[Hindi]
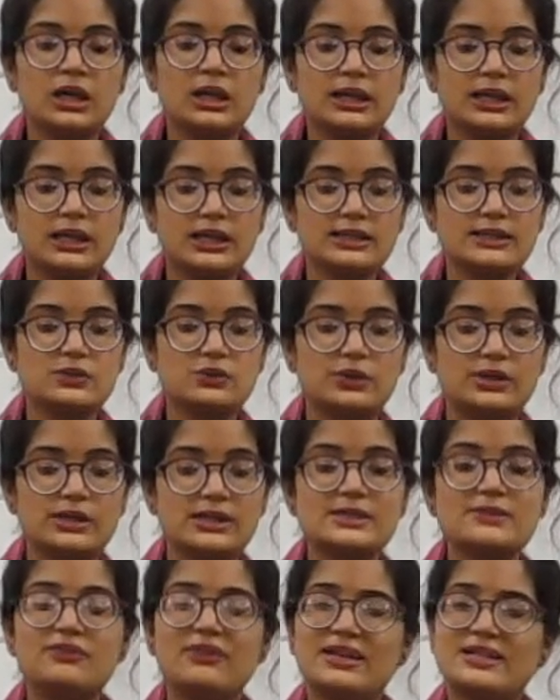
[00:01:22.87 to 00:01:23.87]
ये
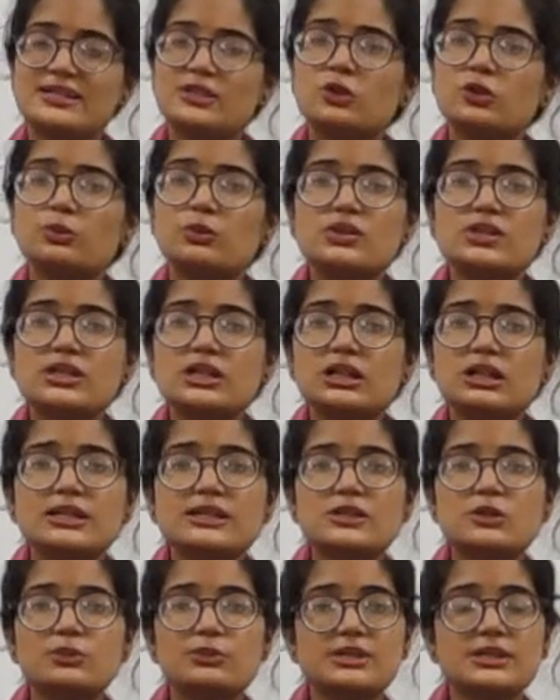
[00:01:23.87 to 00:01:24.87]
स्टूडेंट्स वैसे तो म्यूजिकल
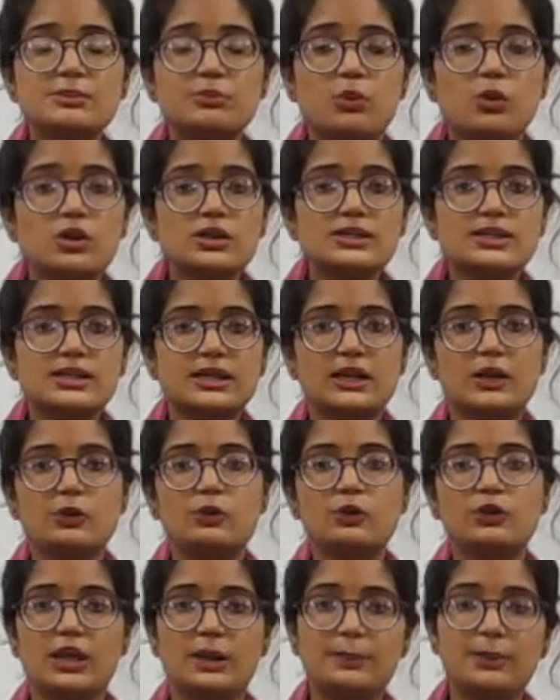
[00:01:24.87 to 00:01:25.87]
इंस्ट्रूमेंट्स बहुत सारे
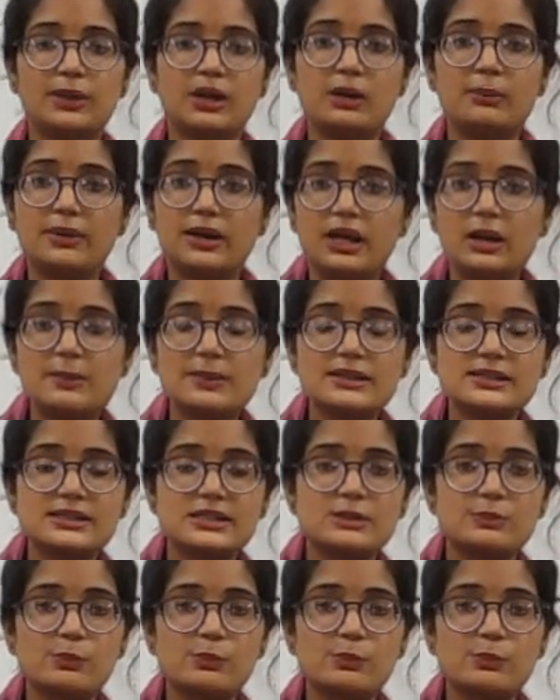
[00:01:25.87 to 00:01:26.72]
होते हैं पर हमारे पास इस